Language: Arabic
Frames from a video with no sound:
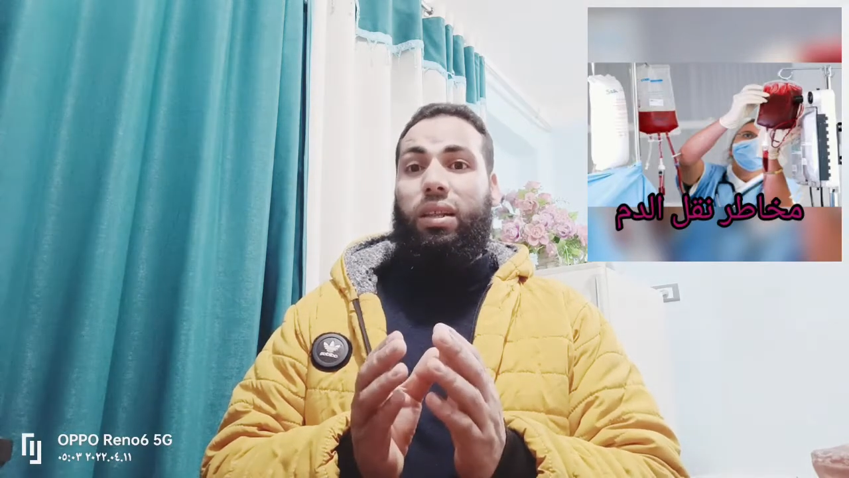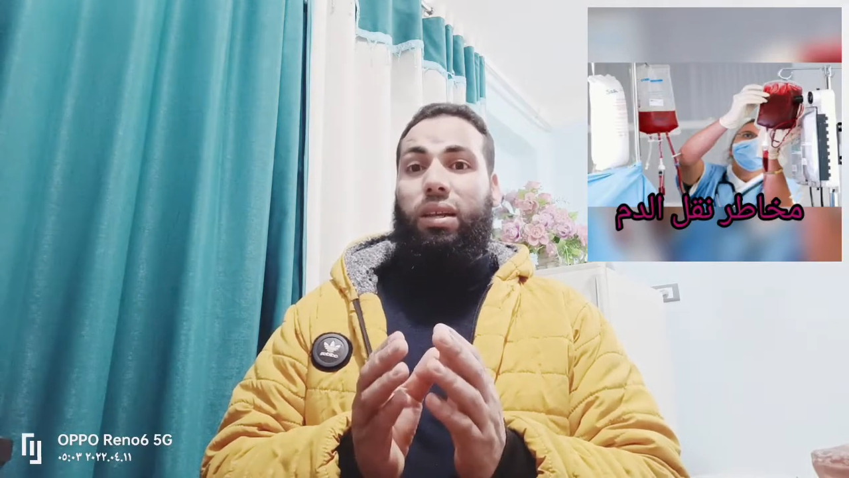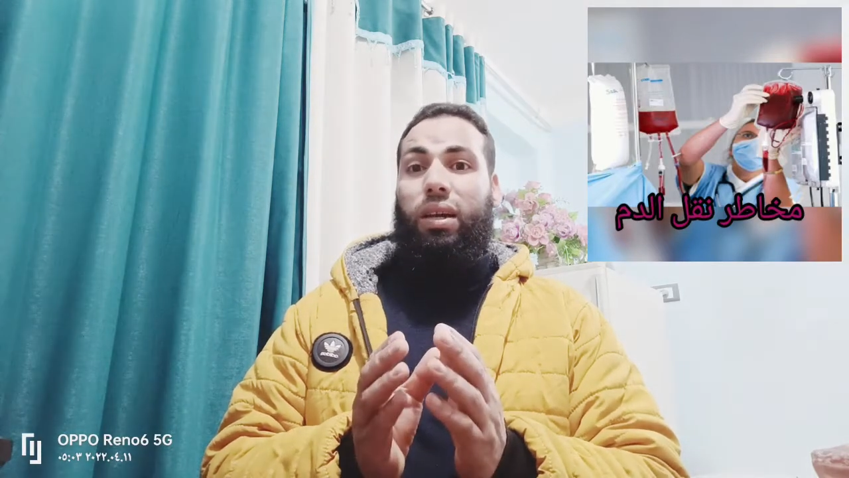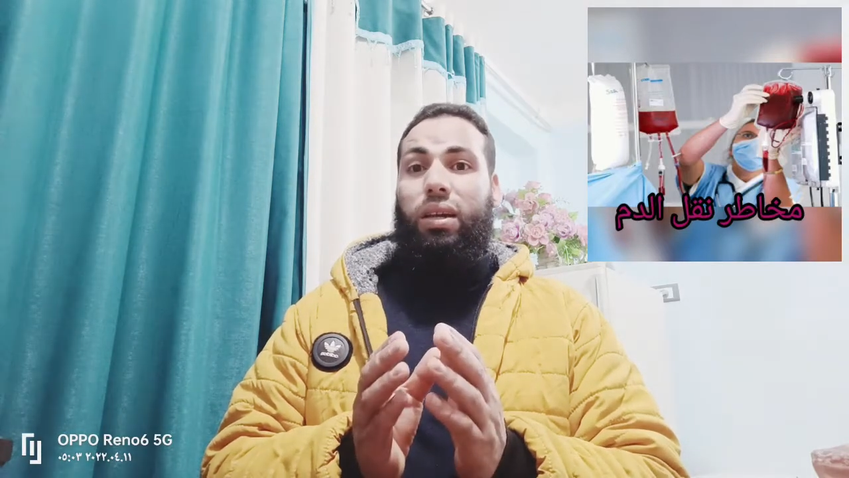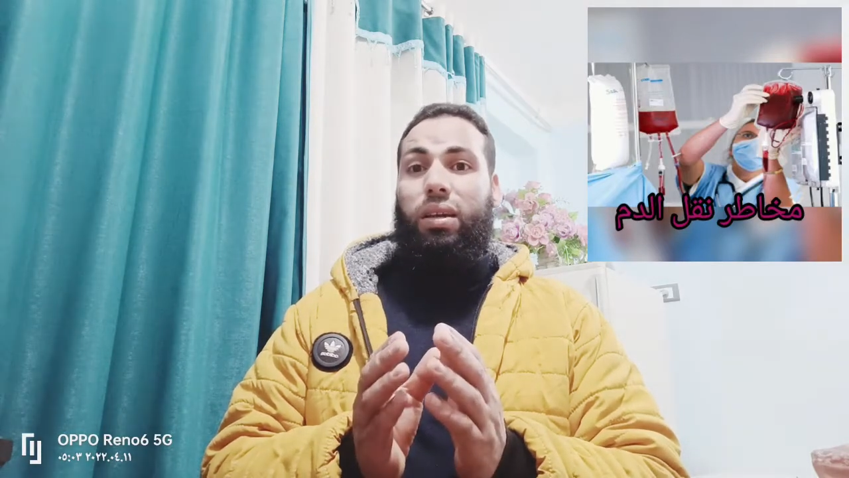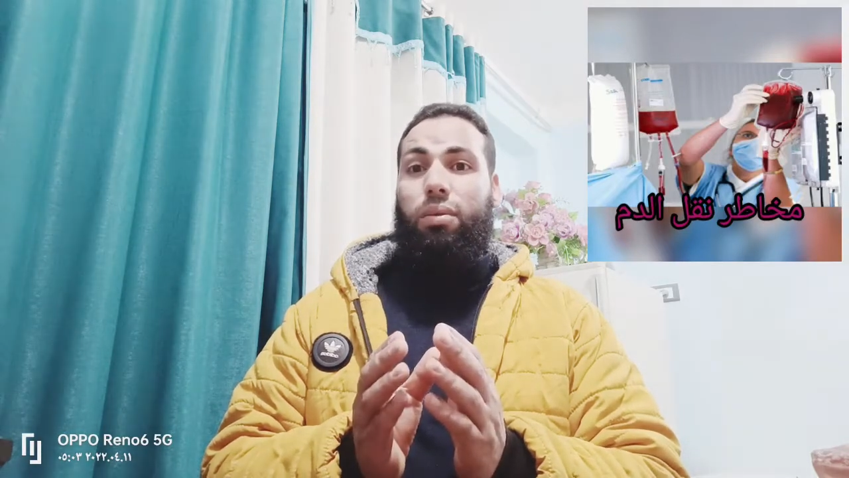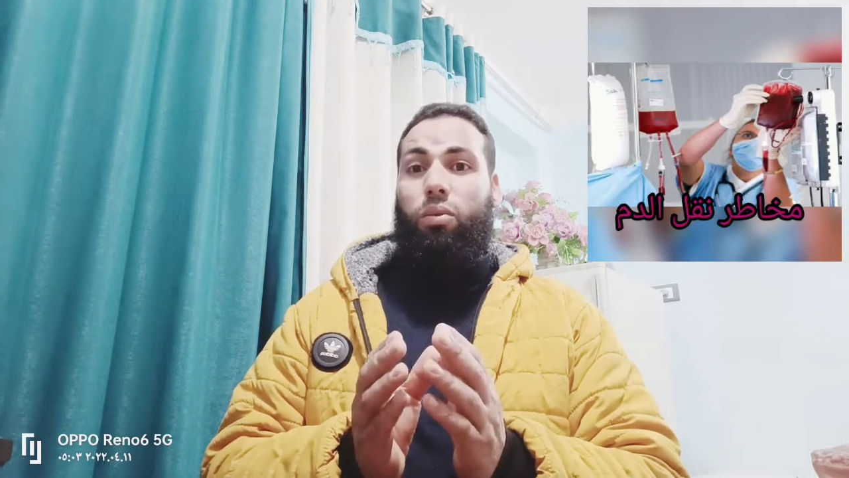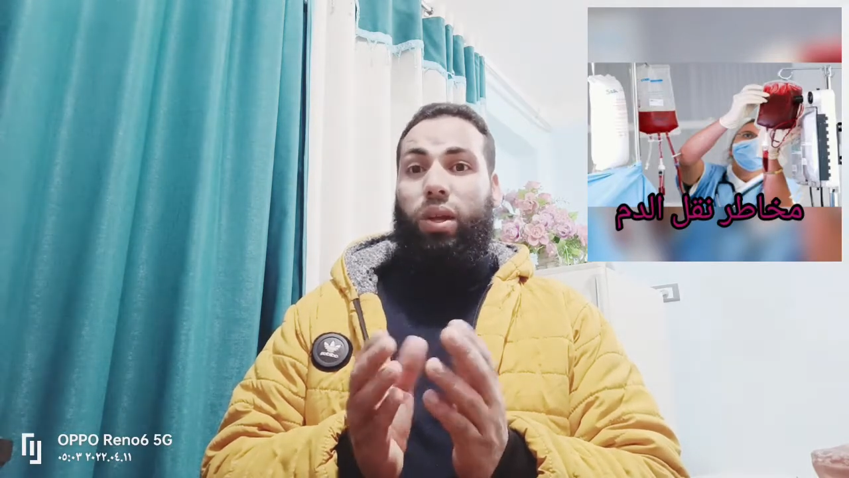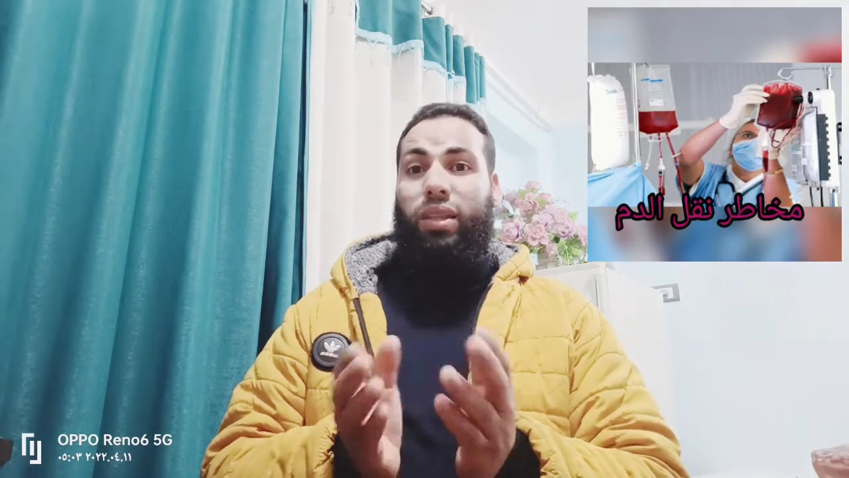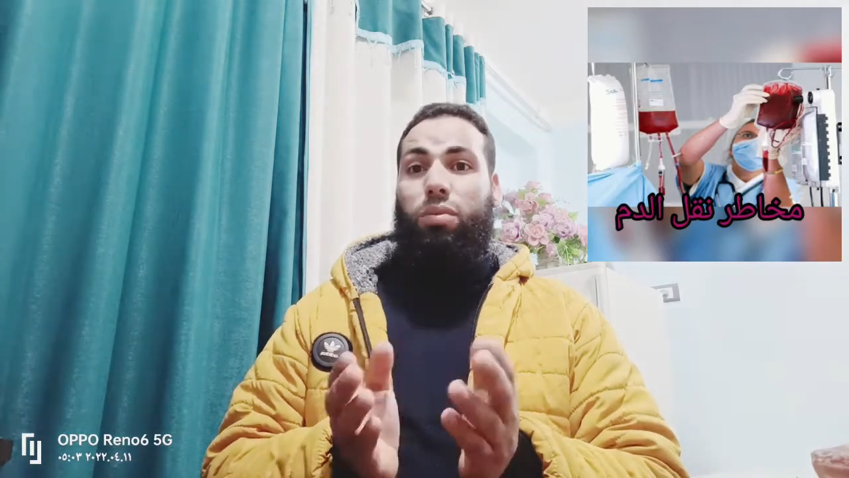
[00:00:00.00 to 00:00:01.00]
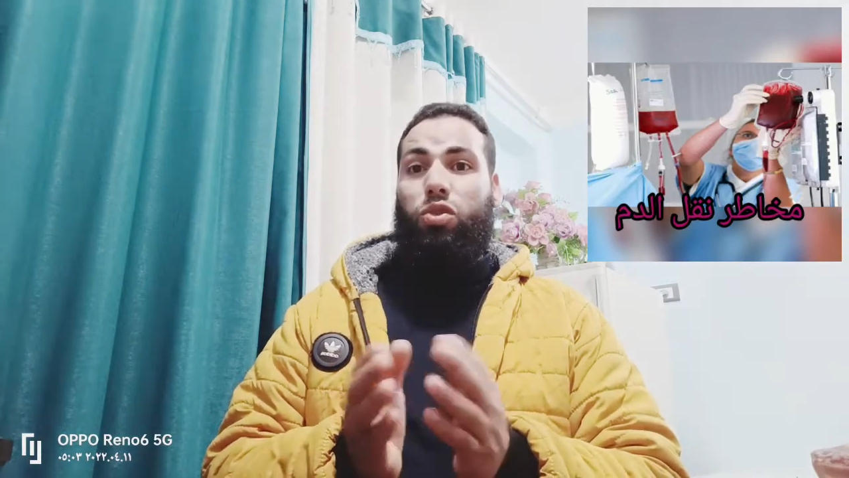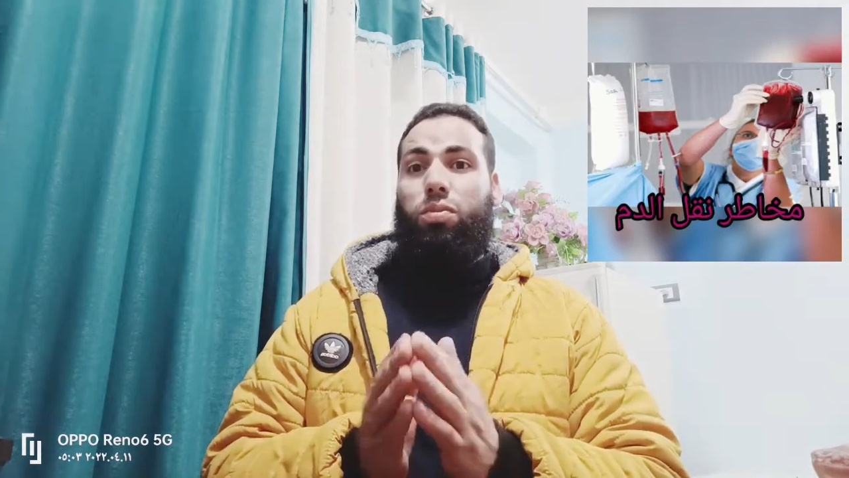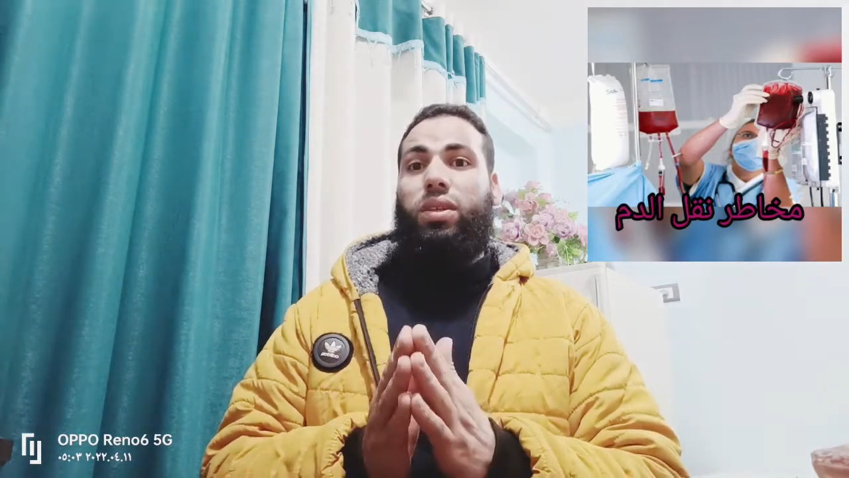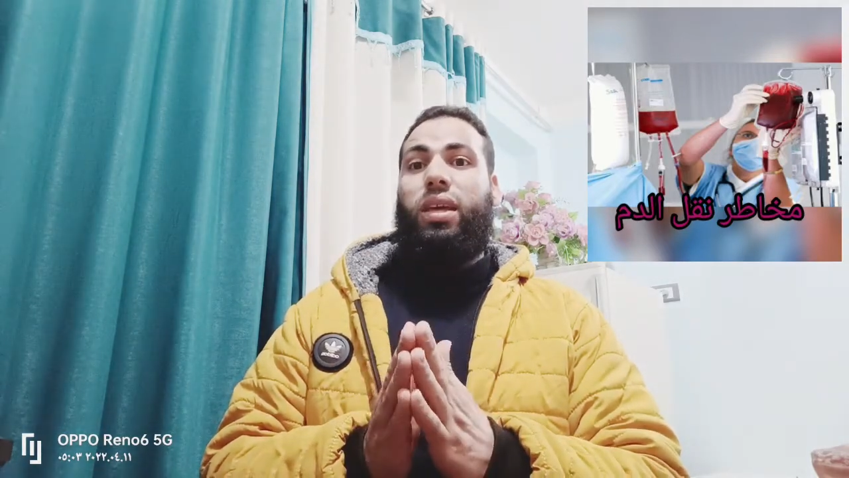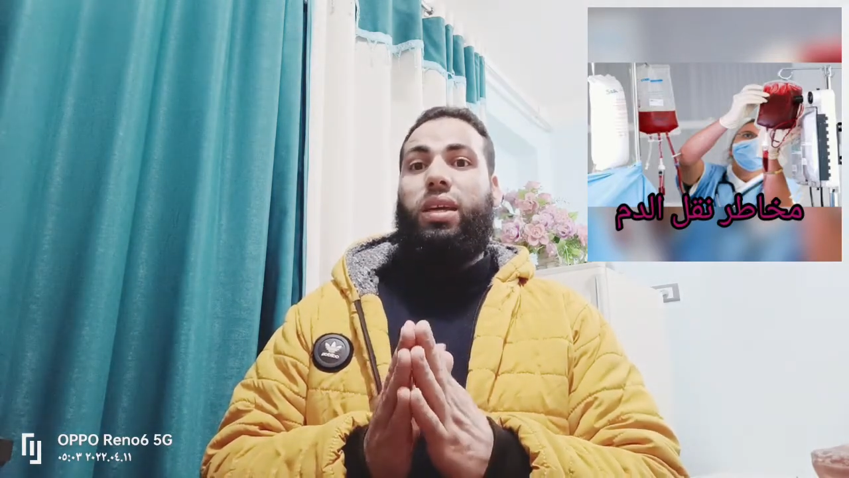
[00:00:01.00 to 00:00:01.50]
ال والدي مش
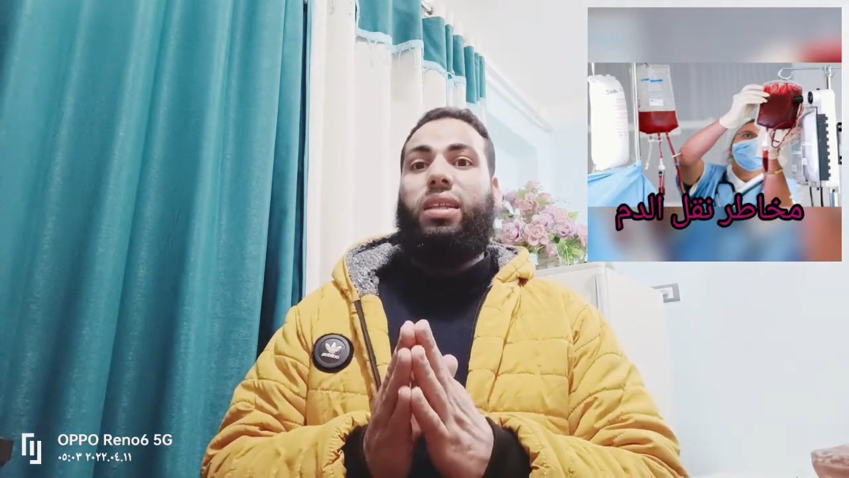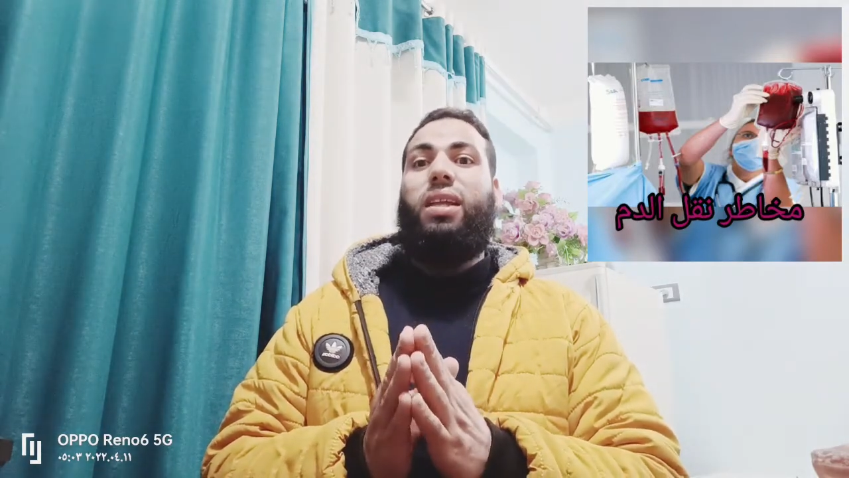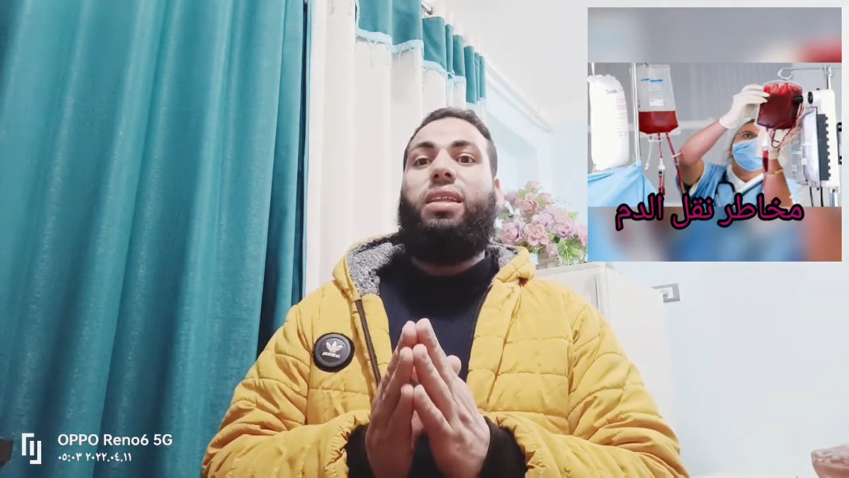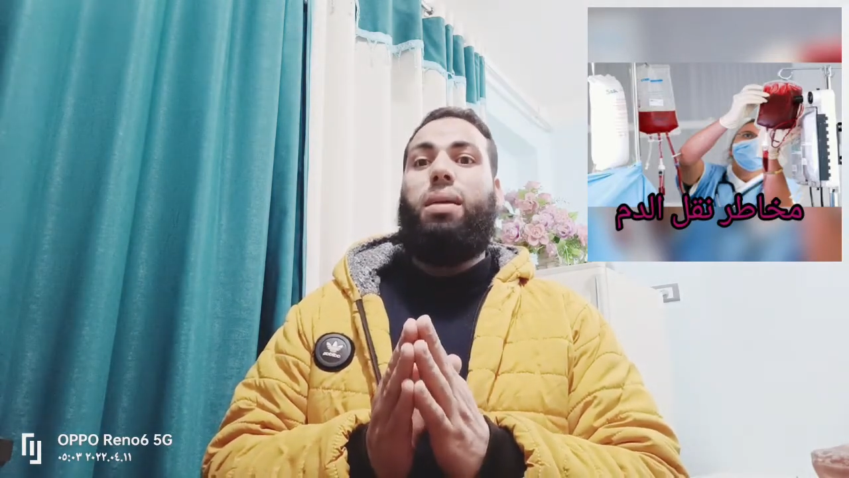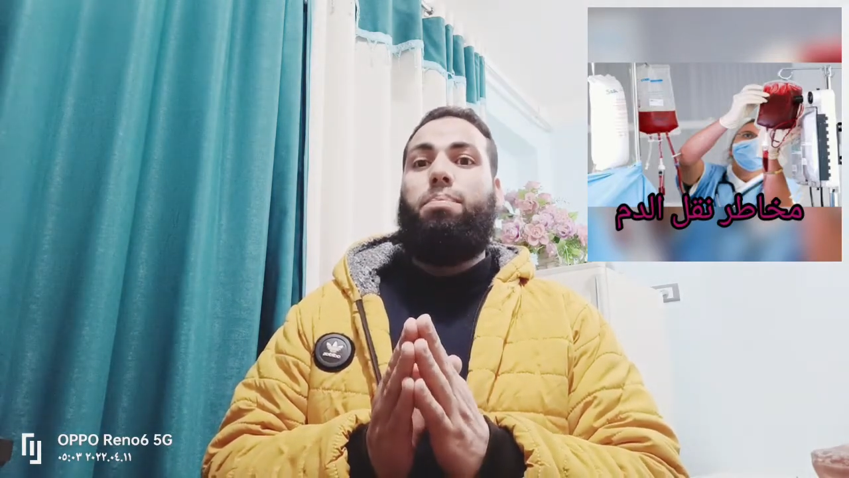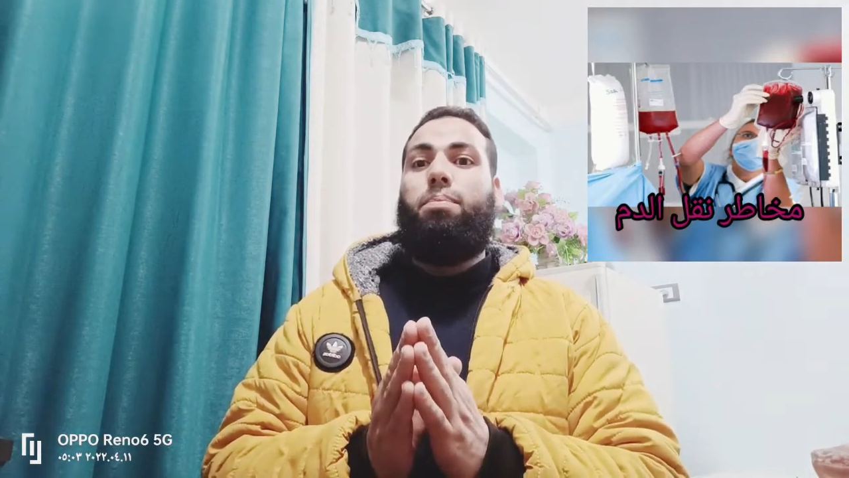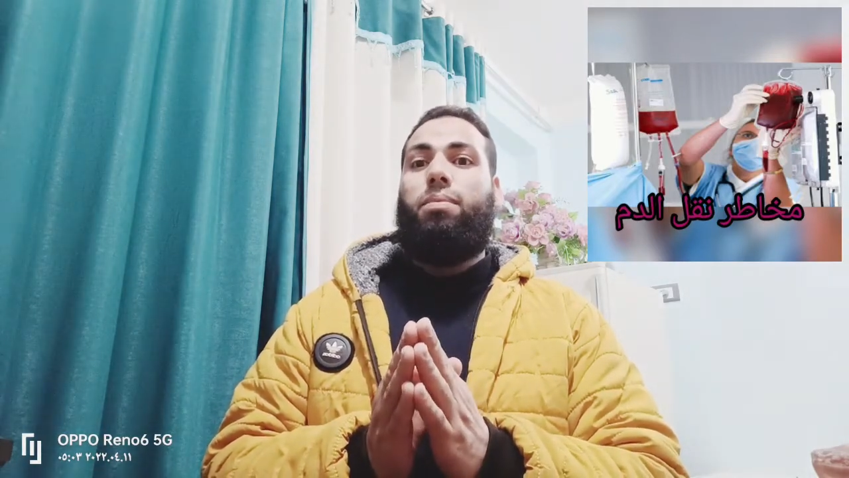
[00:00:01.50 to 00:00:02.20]
محتاج نقل دم